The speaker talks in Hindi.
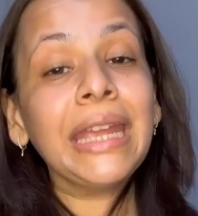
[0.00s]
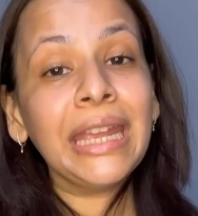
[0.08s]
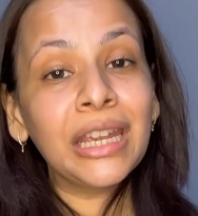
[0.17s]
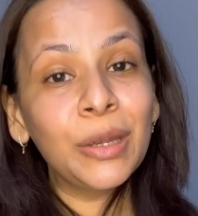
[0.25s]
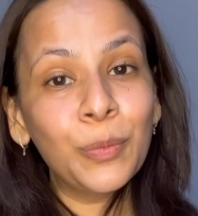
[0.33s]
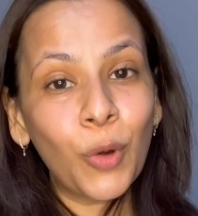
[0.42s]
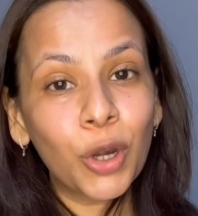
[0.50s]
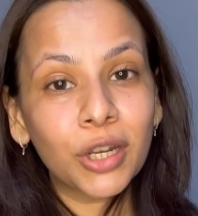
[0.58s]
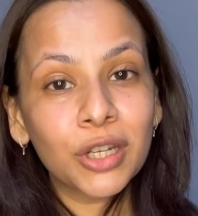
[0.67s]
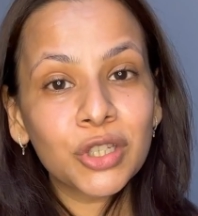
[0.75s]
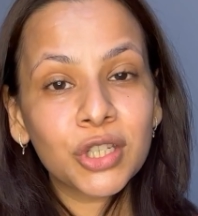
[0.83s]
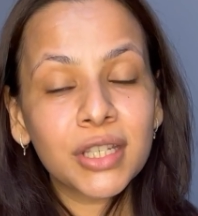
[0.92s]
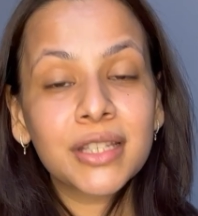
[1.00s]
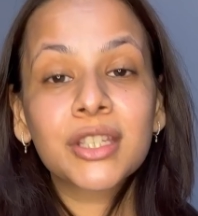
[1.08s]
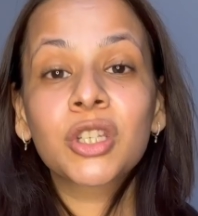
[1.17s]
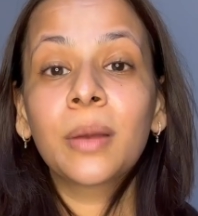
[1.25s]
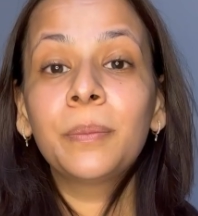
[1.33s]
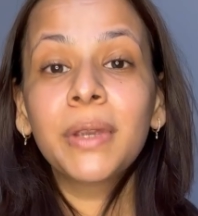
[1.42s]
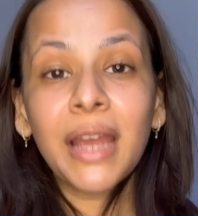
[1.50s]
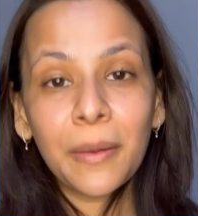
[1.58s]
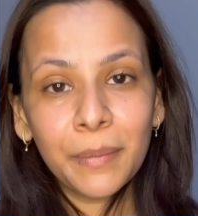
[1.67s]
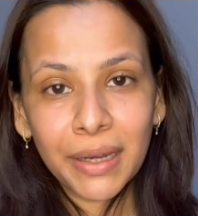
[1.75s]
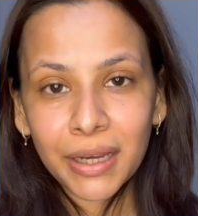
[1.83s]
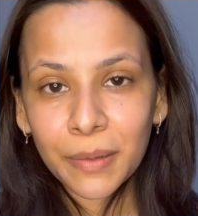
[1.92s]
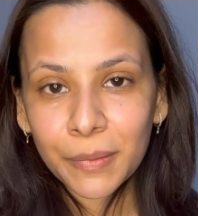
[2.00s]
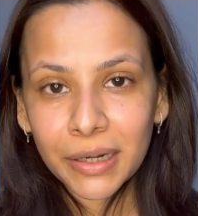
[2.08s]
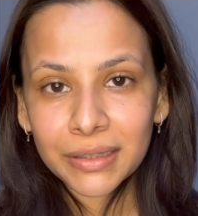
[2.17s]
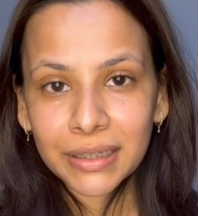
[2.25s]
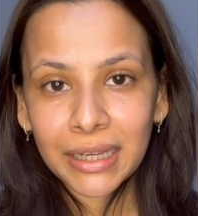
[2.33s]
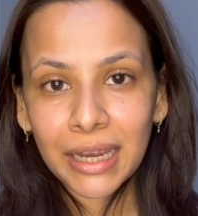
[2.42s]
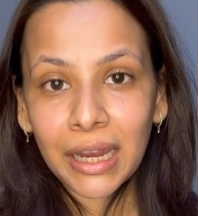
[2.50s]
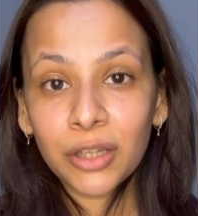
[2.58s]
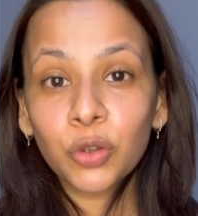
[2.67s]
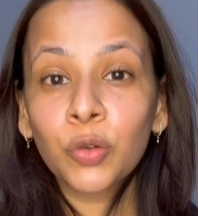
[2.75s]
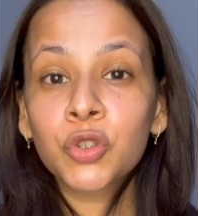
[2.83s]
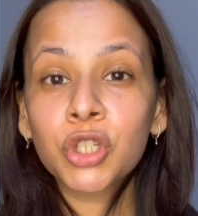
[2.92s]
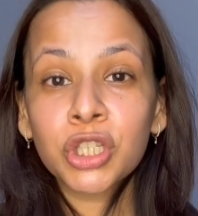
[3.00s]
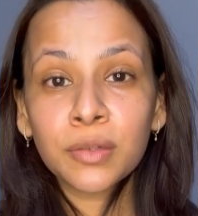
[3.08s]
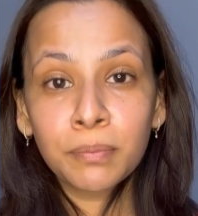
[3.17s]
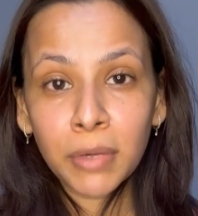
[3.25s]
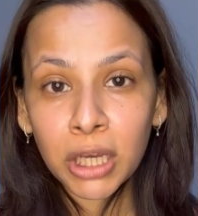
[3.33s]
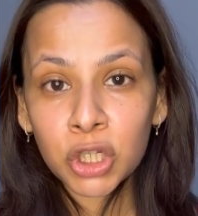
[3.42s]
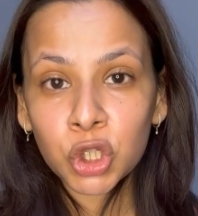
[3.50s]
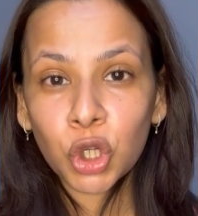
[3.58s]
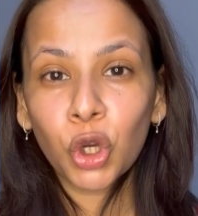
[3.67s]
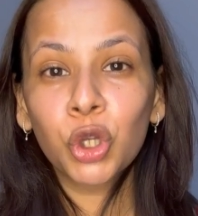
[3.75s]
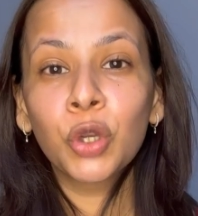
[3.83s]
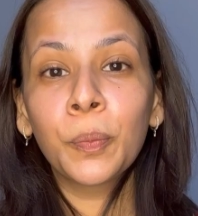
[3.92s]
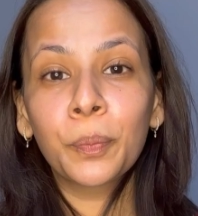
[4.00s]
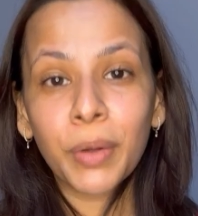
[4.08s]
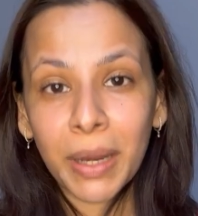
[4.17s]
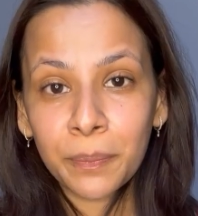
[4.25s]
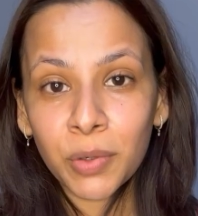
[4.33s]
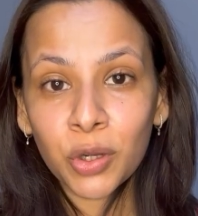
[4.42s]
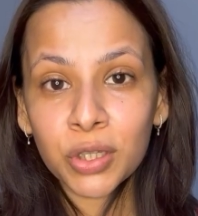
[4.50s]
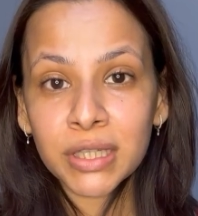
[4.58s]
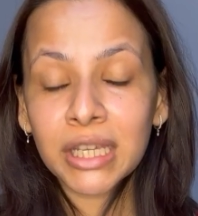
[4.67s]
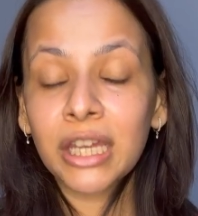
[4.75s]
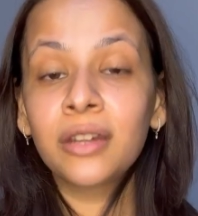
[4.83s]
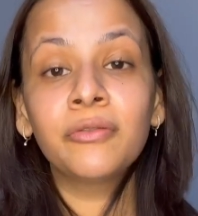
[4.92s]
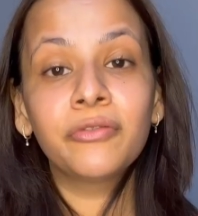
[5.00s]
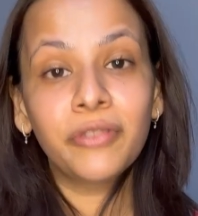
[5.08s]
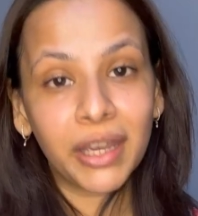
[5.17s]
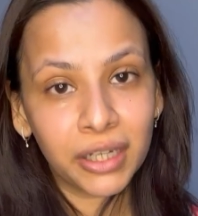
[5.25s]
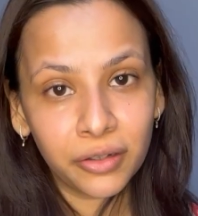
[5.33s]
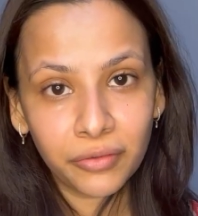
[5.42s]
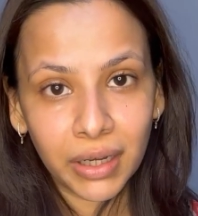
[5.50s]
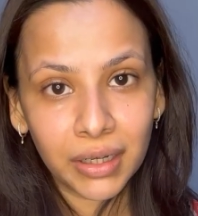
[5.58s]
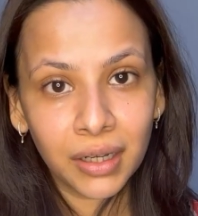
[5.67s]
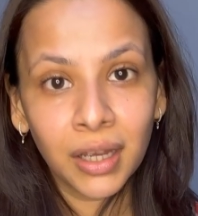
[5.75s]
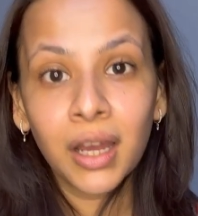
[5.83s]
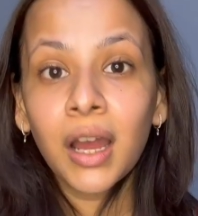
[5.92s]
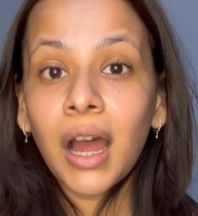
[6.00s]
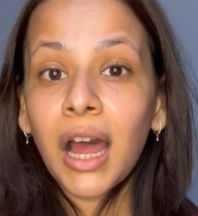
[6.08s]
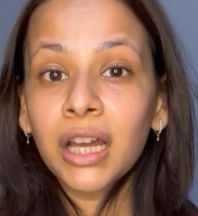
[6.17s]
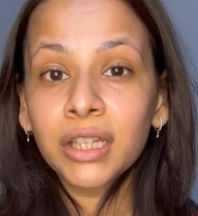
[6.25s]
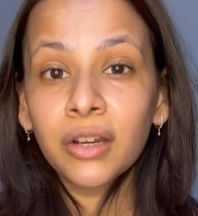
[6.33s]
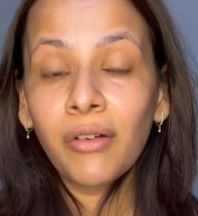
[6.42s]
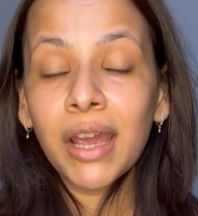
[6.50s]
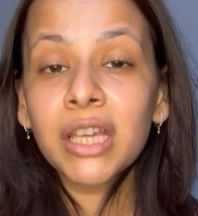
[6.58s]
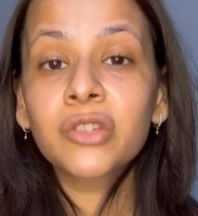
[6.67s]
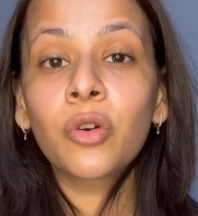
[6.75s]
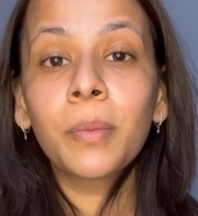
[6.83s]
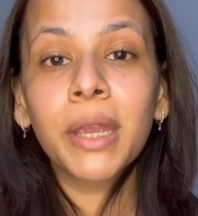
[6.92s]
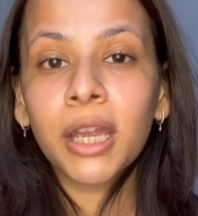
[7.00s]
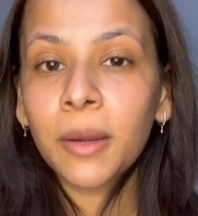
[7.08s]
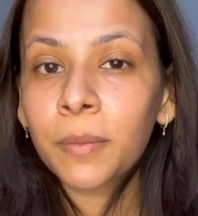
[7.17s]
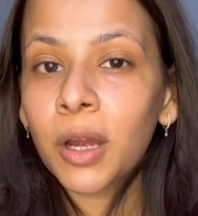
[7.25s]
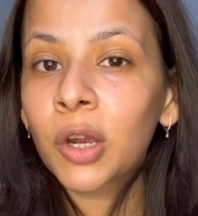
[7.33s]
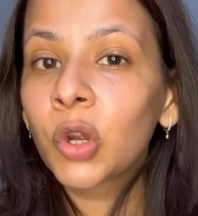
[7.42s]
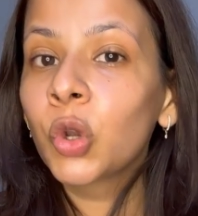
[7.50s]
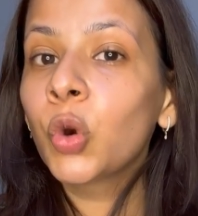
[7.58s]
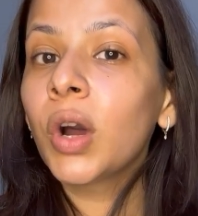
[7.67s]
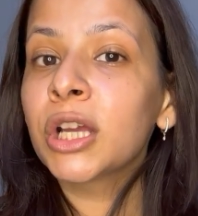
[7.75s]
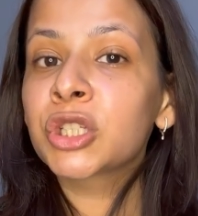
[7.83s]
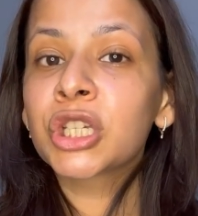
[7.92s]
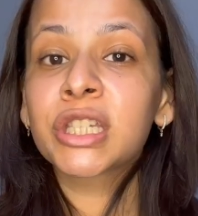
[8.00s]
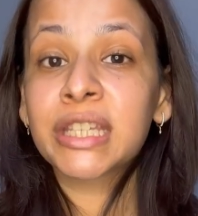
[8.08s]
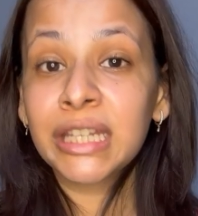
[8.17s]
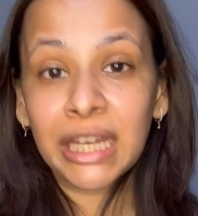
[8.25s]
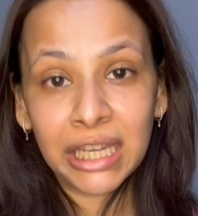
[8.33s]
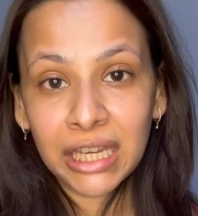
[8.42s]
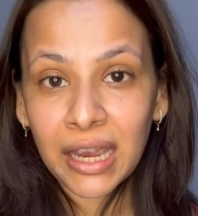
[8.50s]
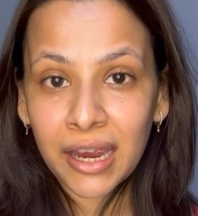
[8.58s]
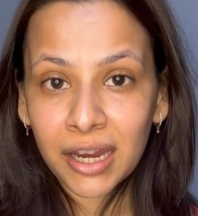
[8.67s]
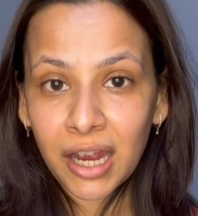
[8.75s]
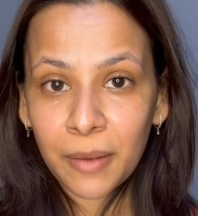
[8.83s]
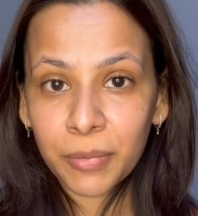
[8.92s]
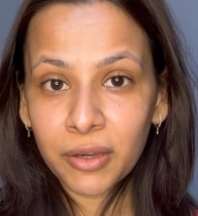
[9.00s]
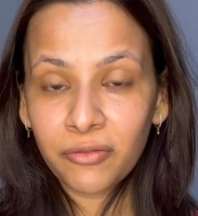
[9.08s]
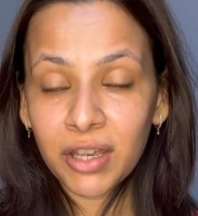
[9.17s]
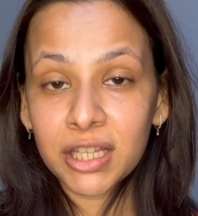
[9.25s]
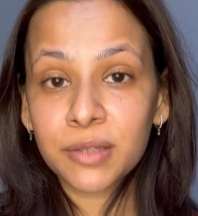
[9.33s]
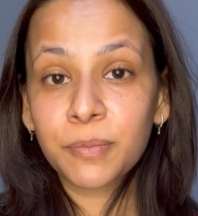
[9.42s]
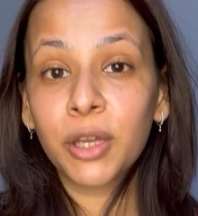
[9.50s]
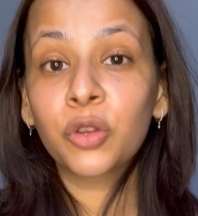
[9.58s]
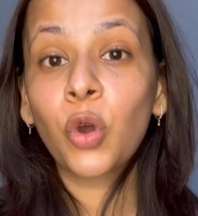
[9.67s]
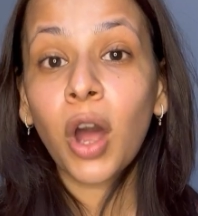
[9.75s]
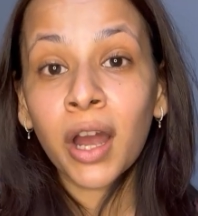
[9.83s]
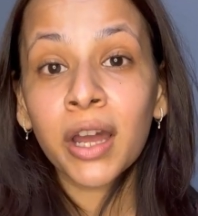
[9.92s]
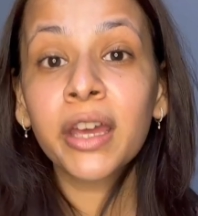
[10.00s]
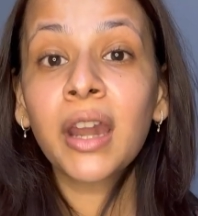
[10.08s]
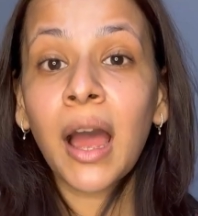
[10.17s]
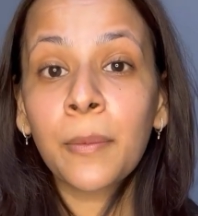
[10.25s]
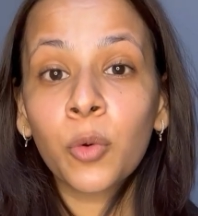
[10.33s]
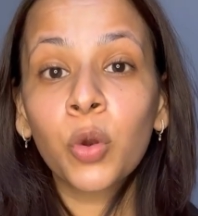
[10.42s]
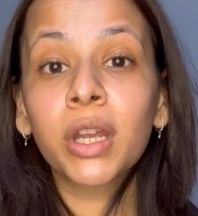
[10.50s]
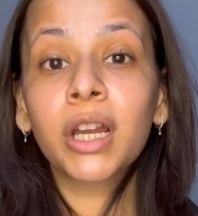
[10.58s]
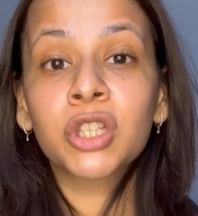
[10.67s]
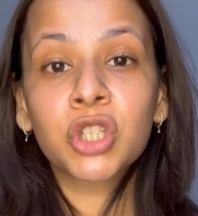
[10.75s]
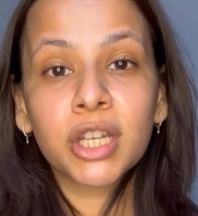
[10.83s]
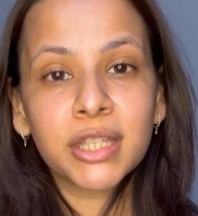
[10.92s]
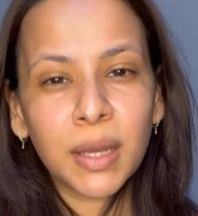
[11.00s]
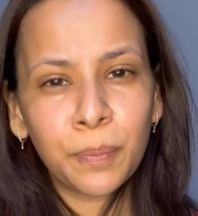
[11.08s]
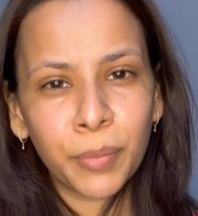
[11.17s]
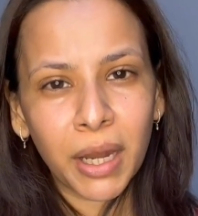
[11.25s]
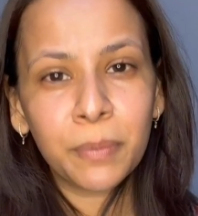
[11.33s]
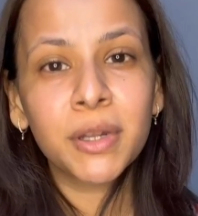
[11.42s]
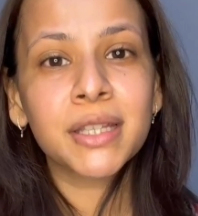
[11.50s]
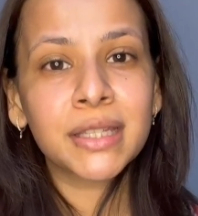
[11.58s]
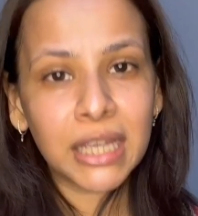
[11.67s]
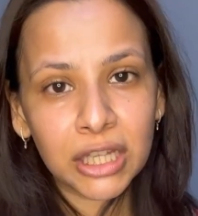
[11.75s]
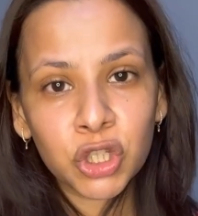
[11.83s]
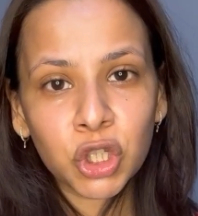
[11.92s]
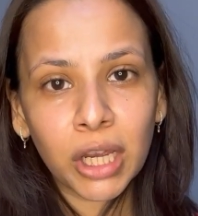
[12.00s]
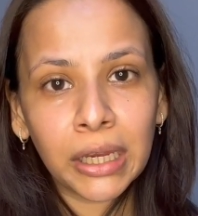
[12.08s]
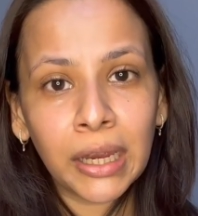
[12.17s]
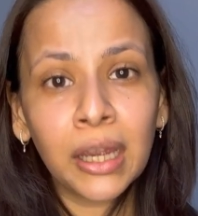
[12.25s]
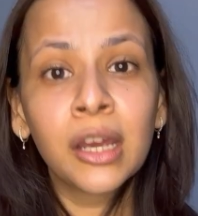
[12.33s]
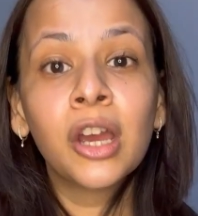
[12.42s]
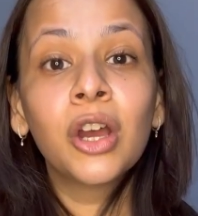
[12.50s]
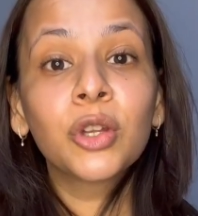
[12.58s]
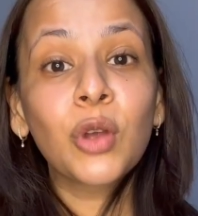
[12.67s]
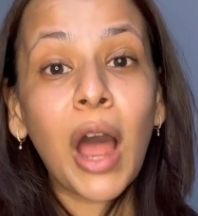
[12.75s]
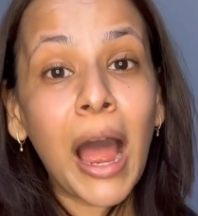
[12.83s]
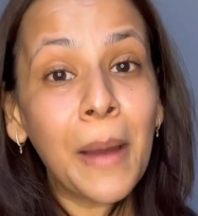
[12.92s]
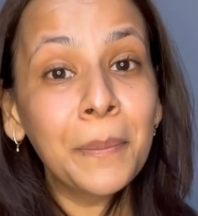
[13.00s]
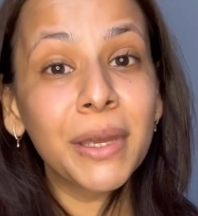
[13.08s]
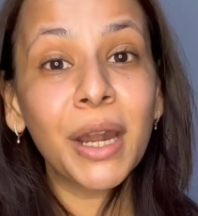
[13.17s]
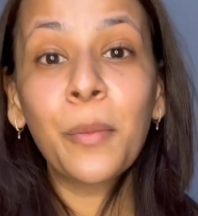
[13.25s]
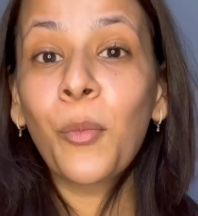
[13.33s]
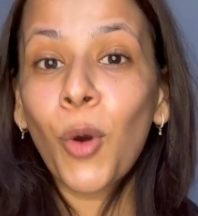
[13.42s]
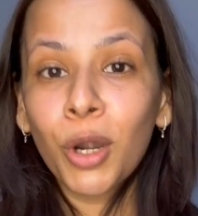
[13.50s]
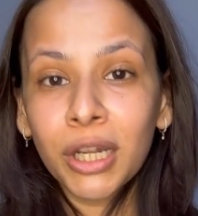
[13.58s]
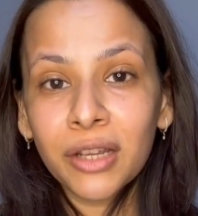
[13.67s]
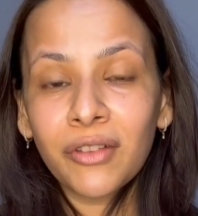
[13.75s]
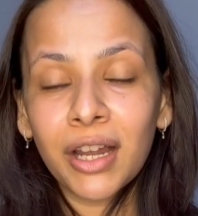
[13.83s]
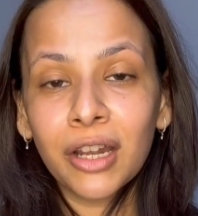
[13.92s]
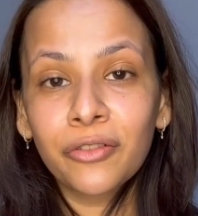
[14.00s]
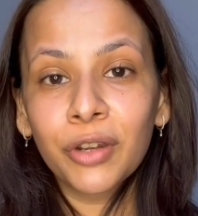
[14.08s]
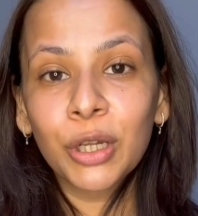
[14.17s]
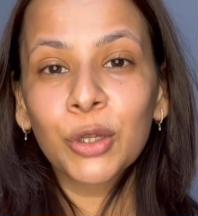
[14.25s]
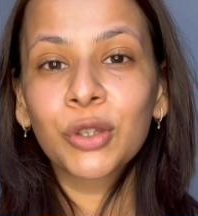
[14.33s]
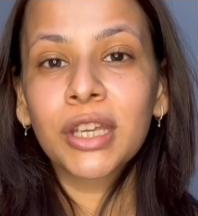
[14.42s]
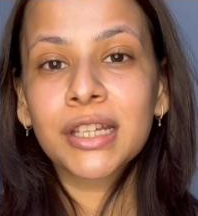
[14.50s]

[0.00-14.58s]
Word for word: एक इम्पॉर्टेंट चीज़ जब भी आप मेकअप करते हैं तो जस्ट मेक श्योर यू प्रेप योर स्किन वेरी वेल अदरवाइज़ वो मेकअप का ग्लो अच्छे से नहीं आएगा आपके फेस पे तो अगर आपको एक अच्छा सा प्रेप्ड स्किन चाहिए तो आप मेरा मॉर्निंग वाला वीडियो देख